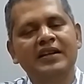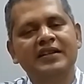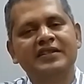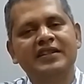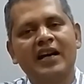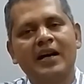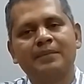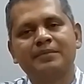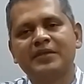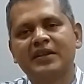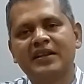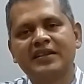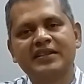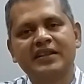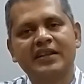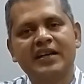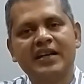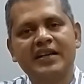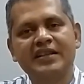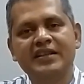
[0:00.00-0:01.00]
যে আপনারা
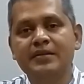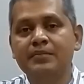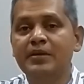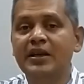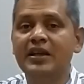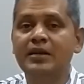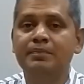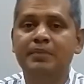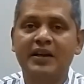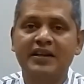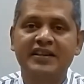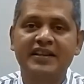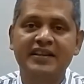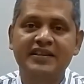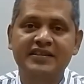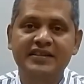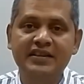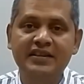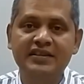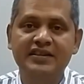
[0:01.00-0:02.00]
যারা ইমেল
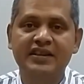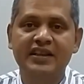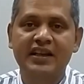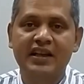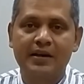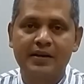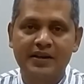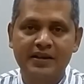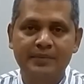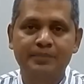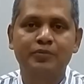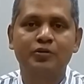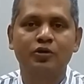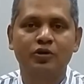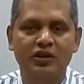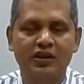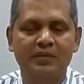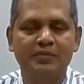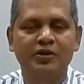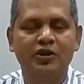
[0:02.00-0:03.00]
পাঠিয়েছেন যে এই
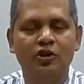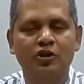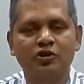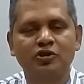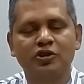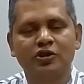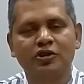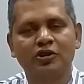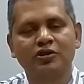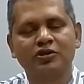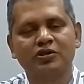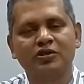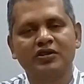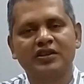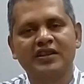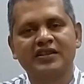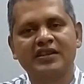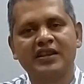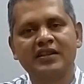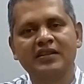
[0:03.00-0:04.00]
প্রোগ্রামে অংশগ্রহণ
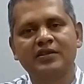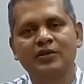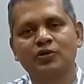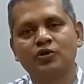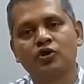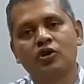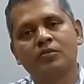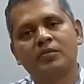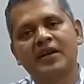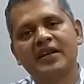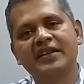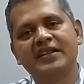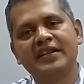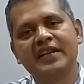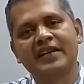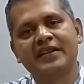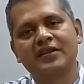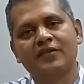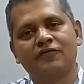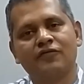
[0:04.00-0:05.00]
করতে চান তো সবাইকে
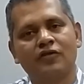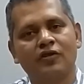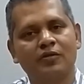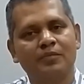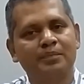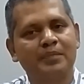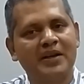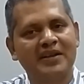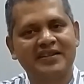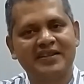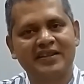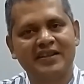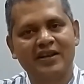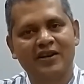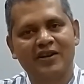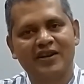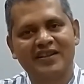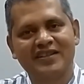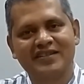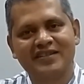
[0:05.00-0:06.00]
একটা ফর্ম পাঠিয়ে
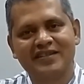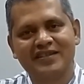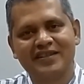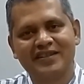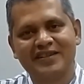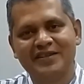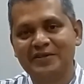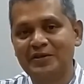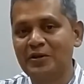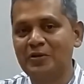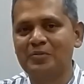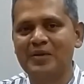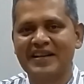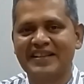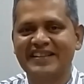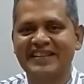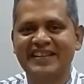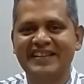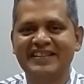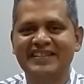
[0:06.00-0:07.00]
দেওয়া হয়েছে কেউ
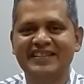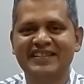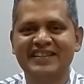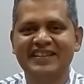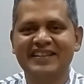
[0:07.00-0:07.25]
বাকি নেই